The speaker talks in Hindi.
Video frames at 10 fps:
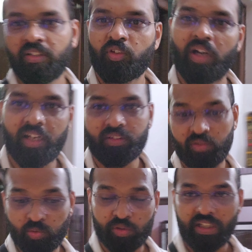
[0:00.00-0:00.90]
तो हालत
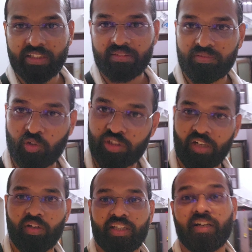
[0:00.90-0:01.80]
टूट जाता नुकसान
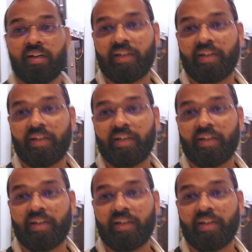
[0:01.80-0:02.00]
हो जाता कर